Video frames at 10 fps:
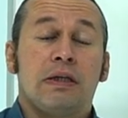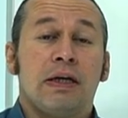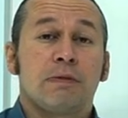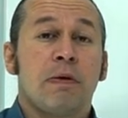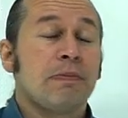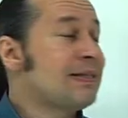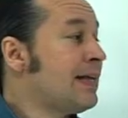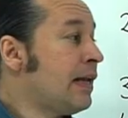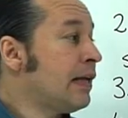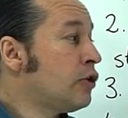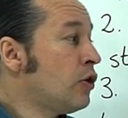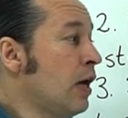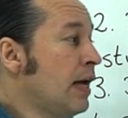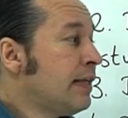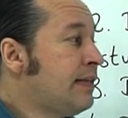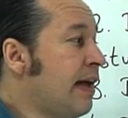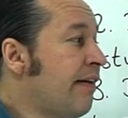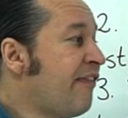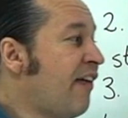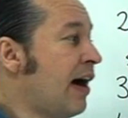dikkat etmemiz gerekiyor.
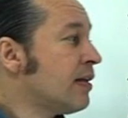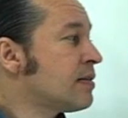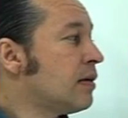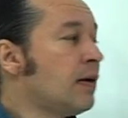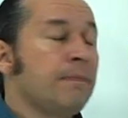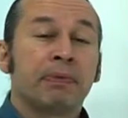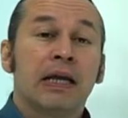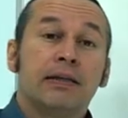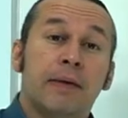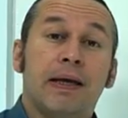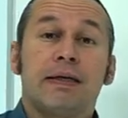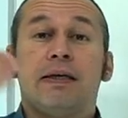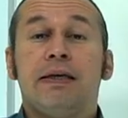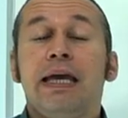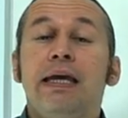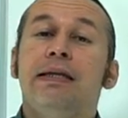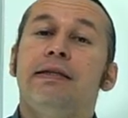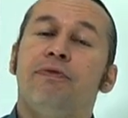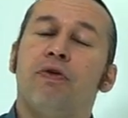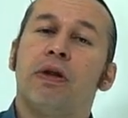Der Vater Demek ki
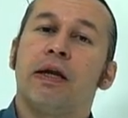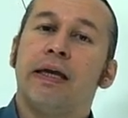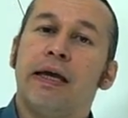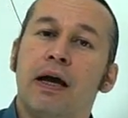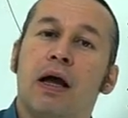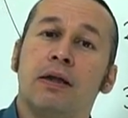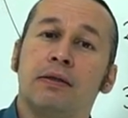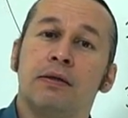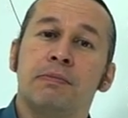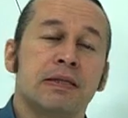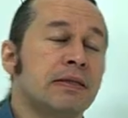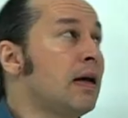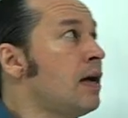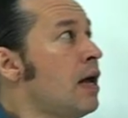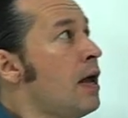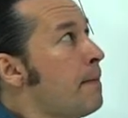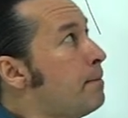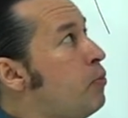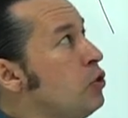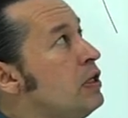genitif olarak ele aldığımızda
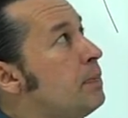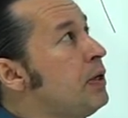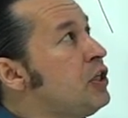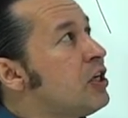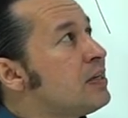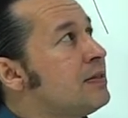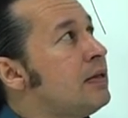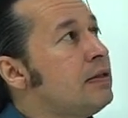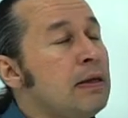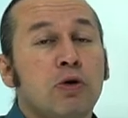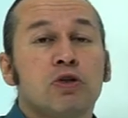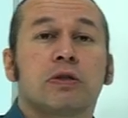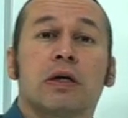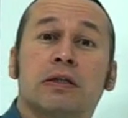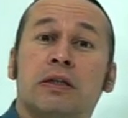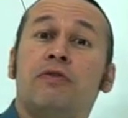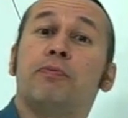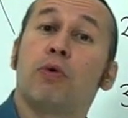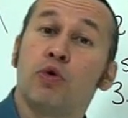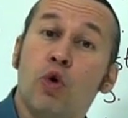bu yapı içerisinde
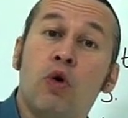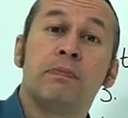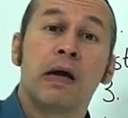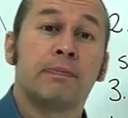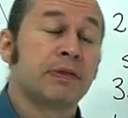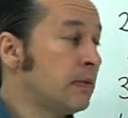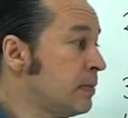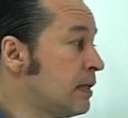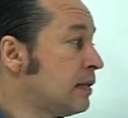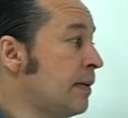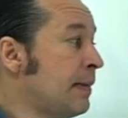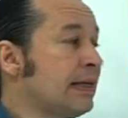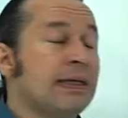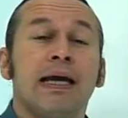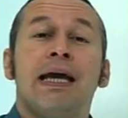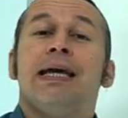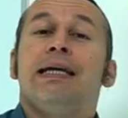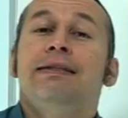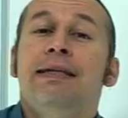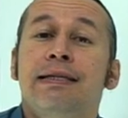demonstratif pronom yaptığımızda demek ki
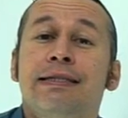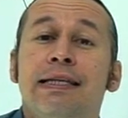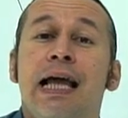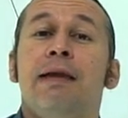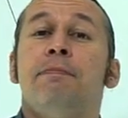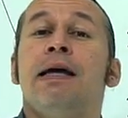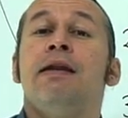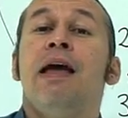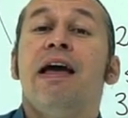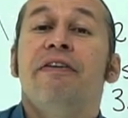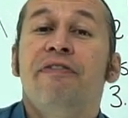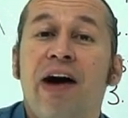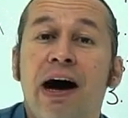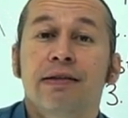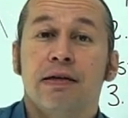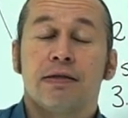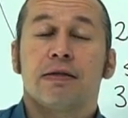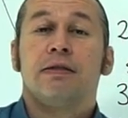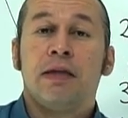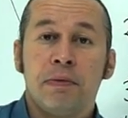desselben
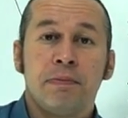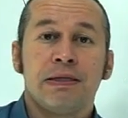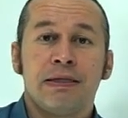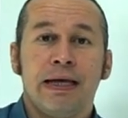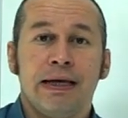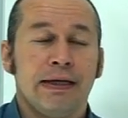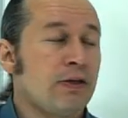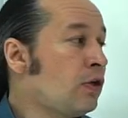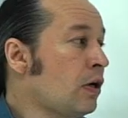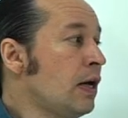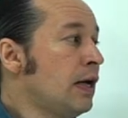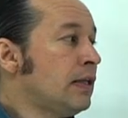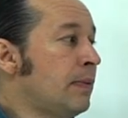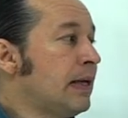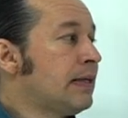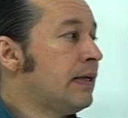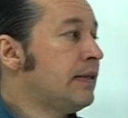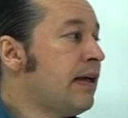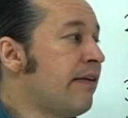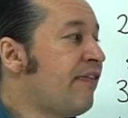fatas dememiz gerekiyor. Demek
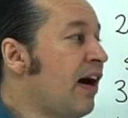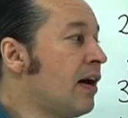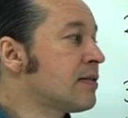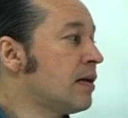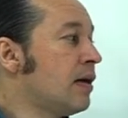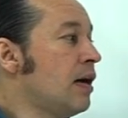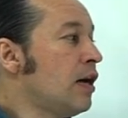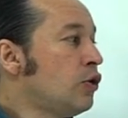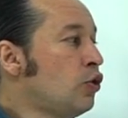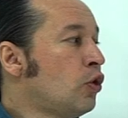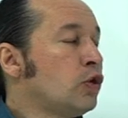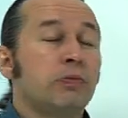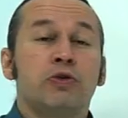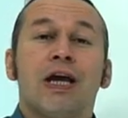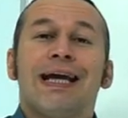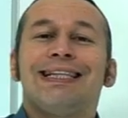ki defata ne oluyormuş?